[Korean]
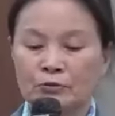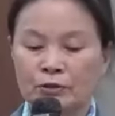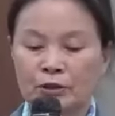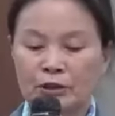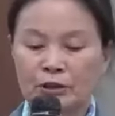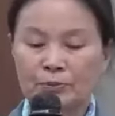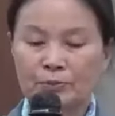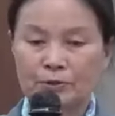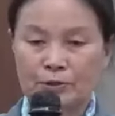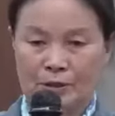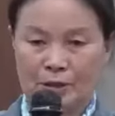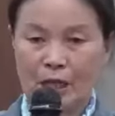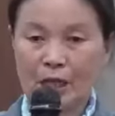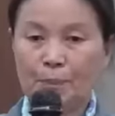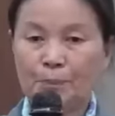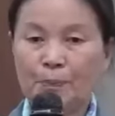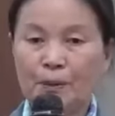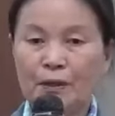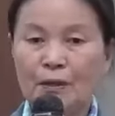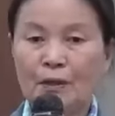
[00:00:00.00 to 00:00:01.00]
우리 집은
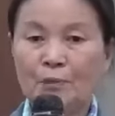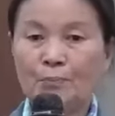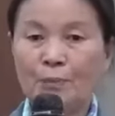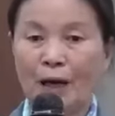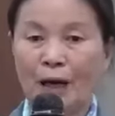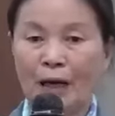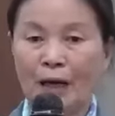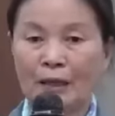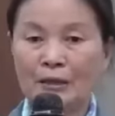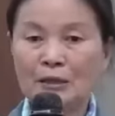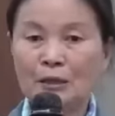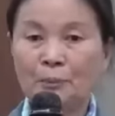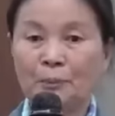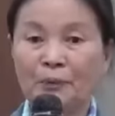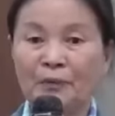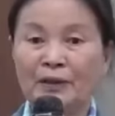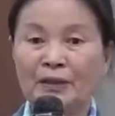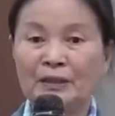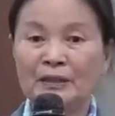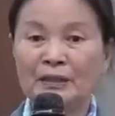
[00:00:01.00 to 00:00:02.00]
택배를 많이
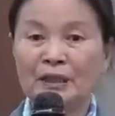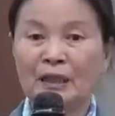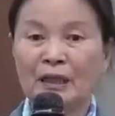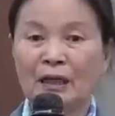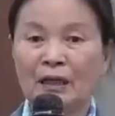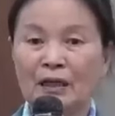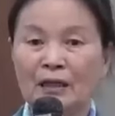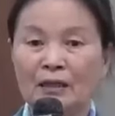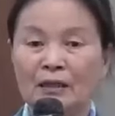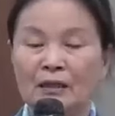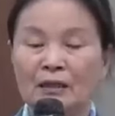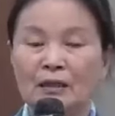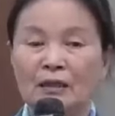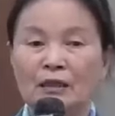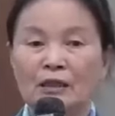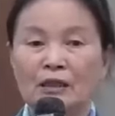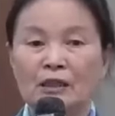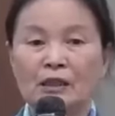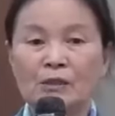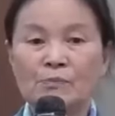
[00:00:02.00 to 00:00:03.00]
보내니까
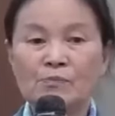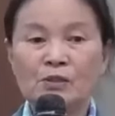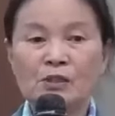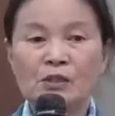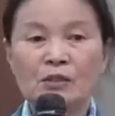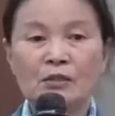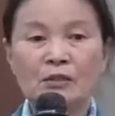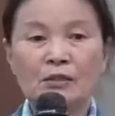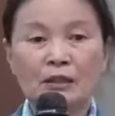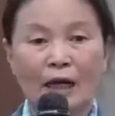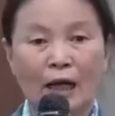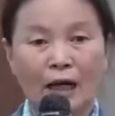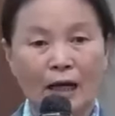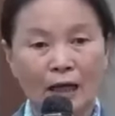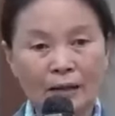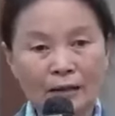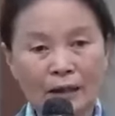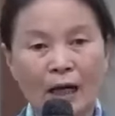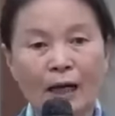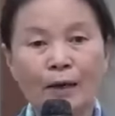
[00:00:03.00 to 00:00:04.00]
김치를 다
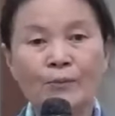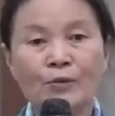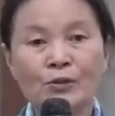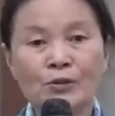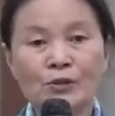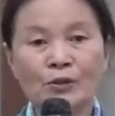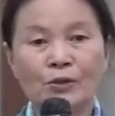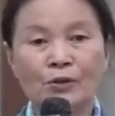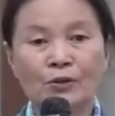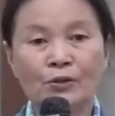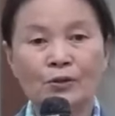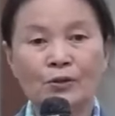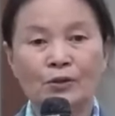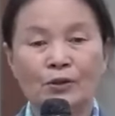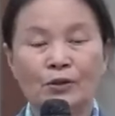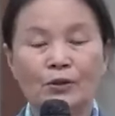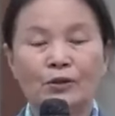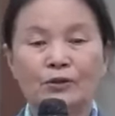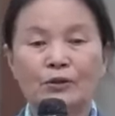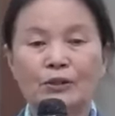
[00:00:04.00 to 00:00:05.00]
담아서
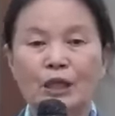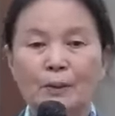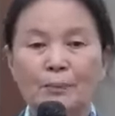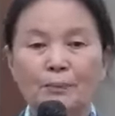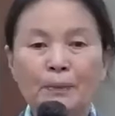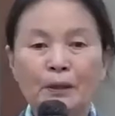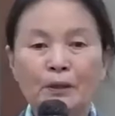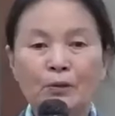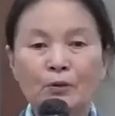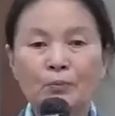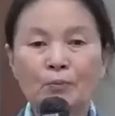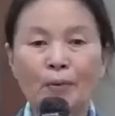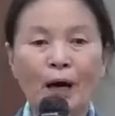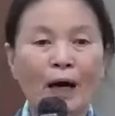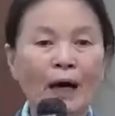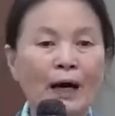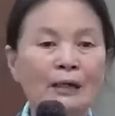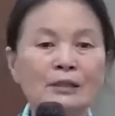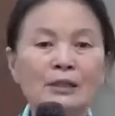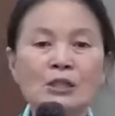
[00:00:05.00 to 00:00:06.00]
택배로
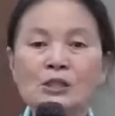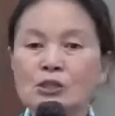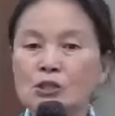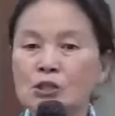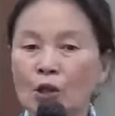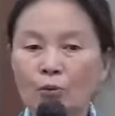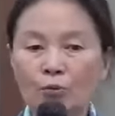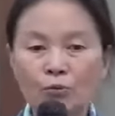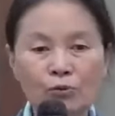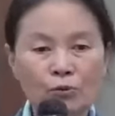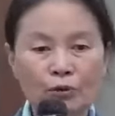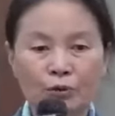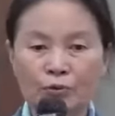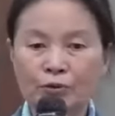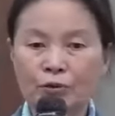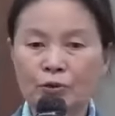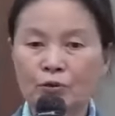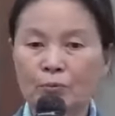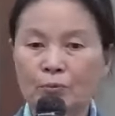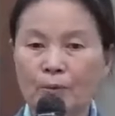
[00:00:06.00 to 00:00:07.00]
많이 서울로
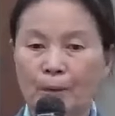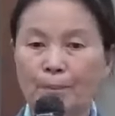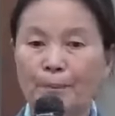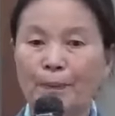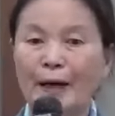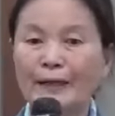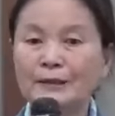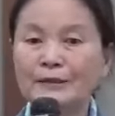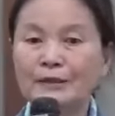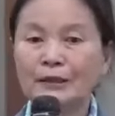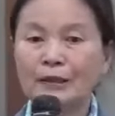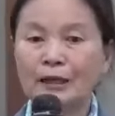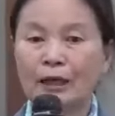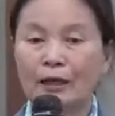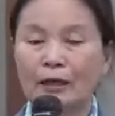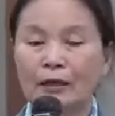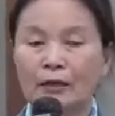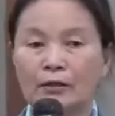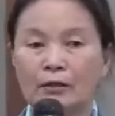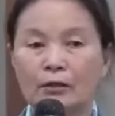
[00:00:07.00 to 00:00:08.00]
어디로 막
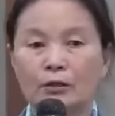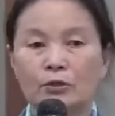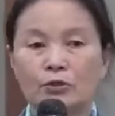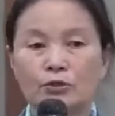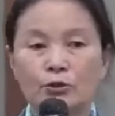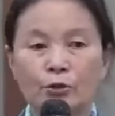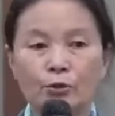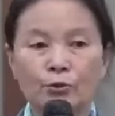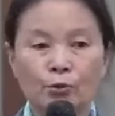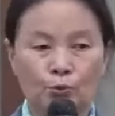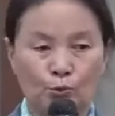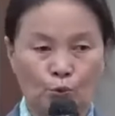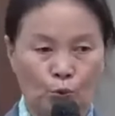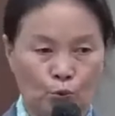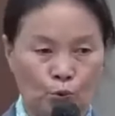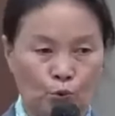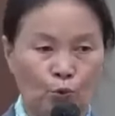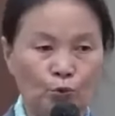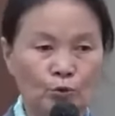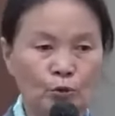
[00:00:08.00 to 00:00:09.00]
파니까 저는
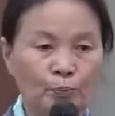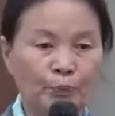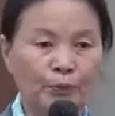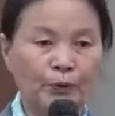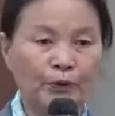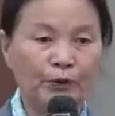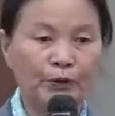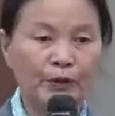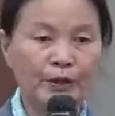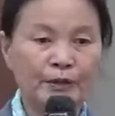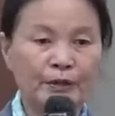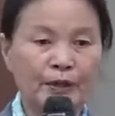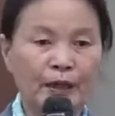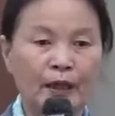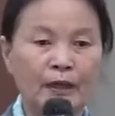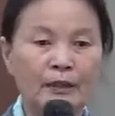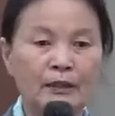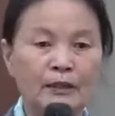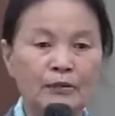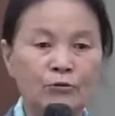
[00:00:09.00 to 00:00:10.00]
돈을 벌어야 돼.
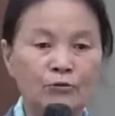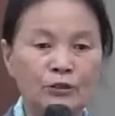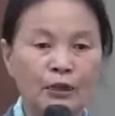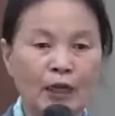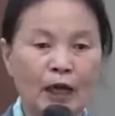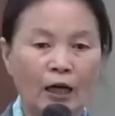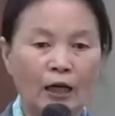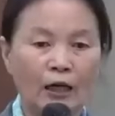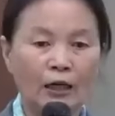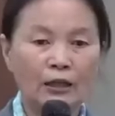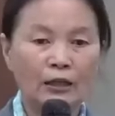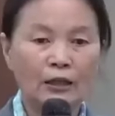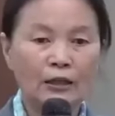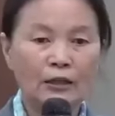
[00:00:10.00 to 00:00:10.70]
할렐루야.